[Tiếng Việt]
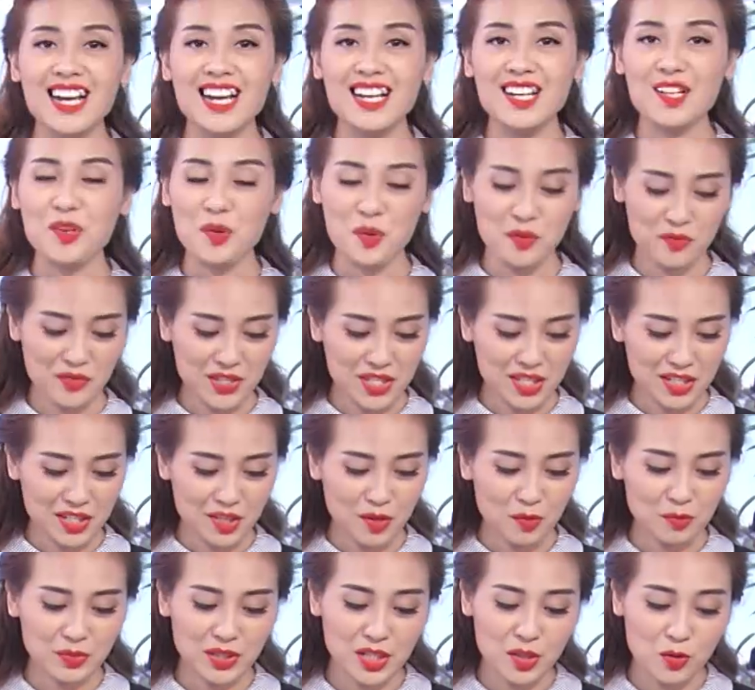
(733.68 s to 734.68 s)
Thưa quý vị,
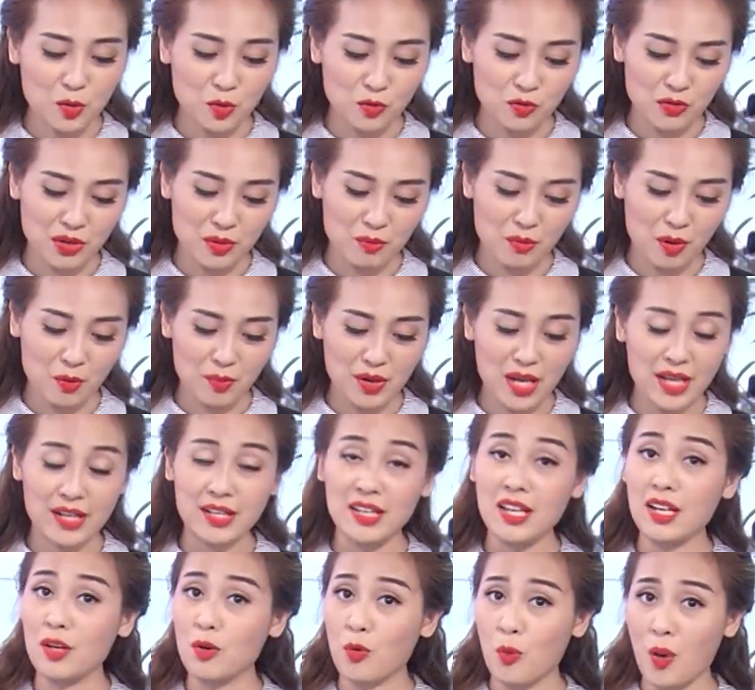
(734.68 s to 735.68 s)
công ty cổ phần bóng đèn
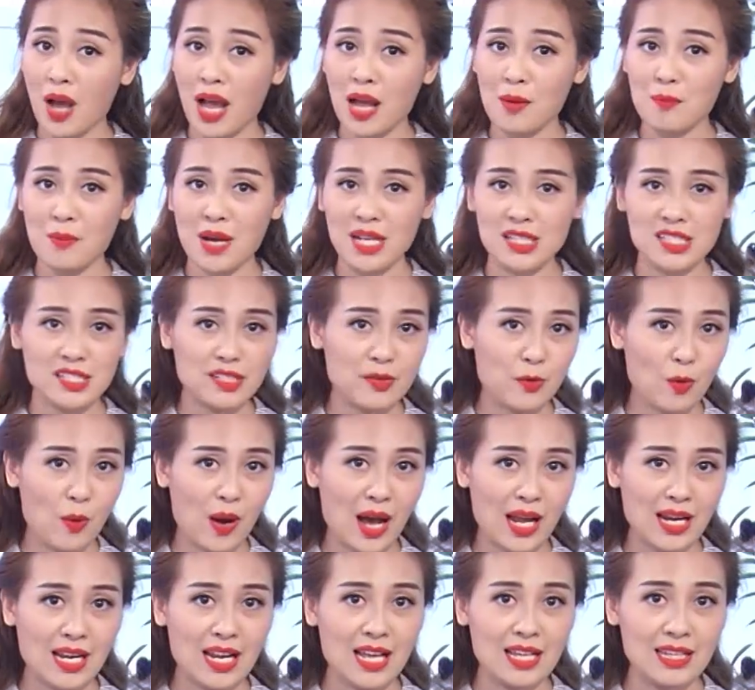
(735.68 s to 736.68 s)
Điện Quang mã chứng
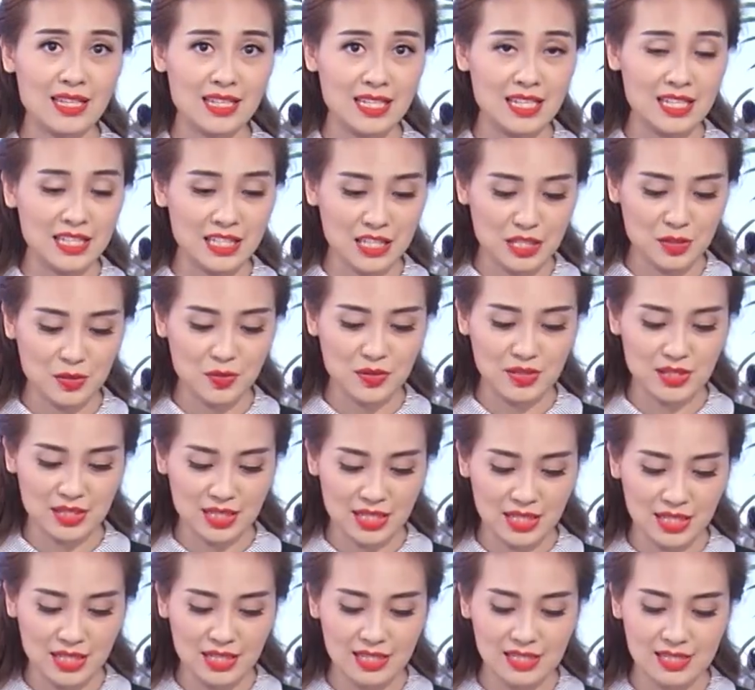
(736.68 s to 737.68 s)
khoán là
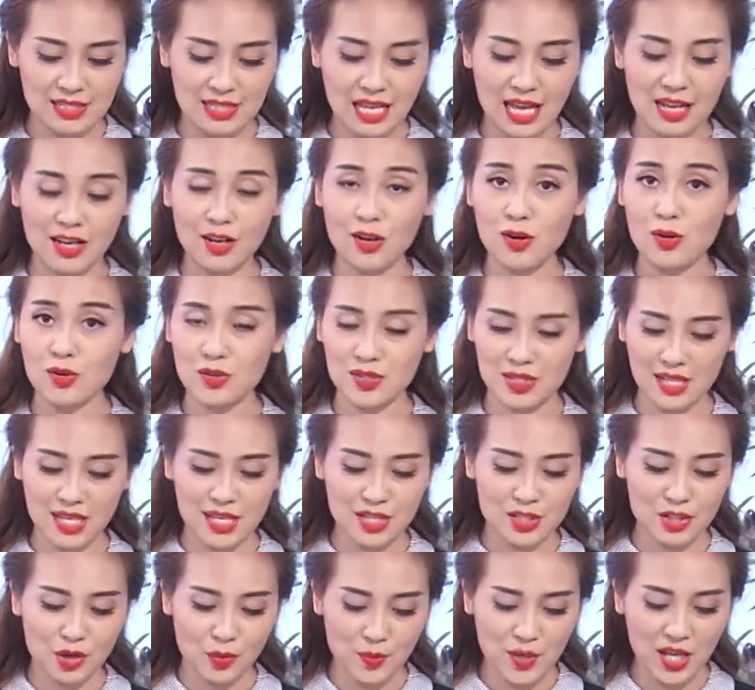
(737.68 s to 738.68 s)
DQC San
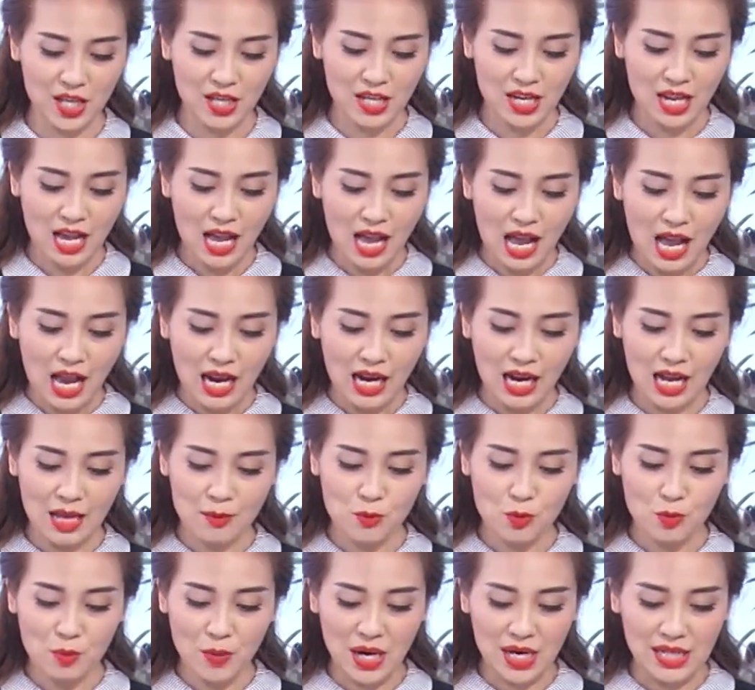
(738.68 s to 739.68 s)
Jose cho biết, ngày
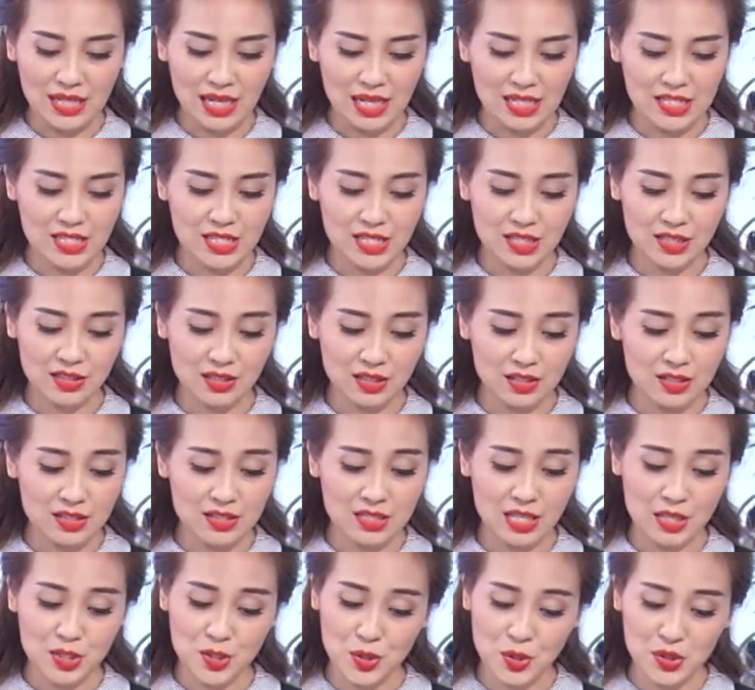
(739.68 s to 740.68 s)
7 tháng 9 tới
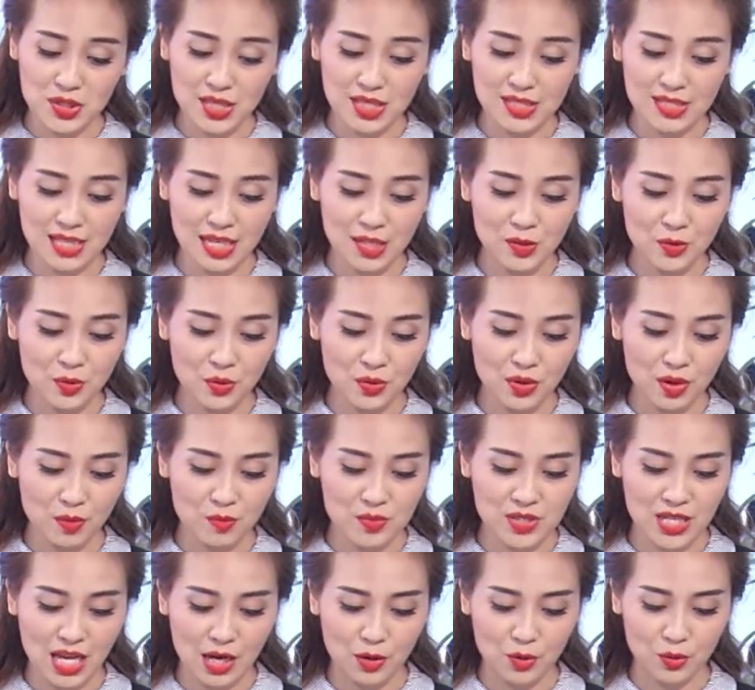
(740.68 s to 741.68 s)
sẽ chốt danh sách cổ
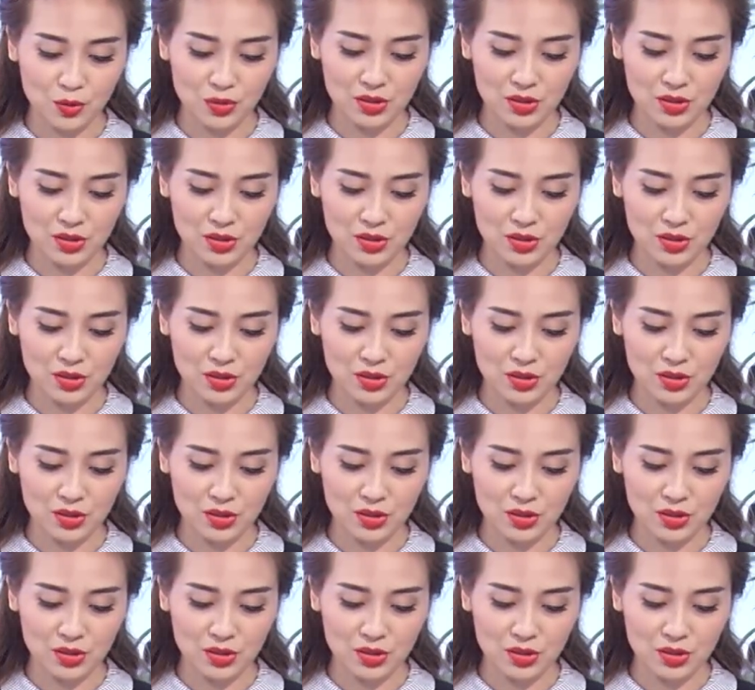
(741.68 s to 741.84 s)
đông trả cổ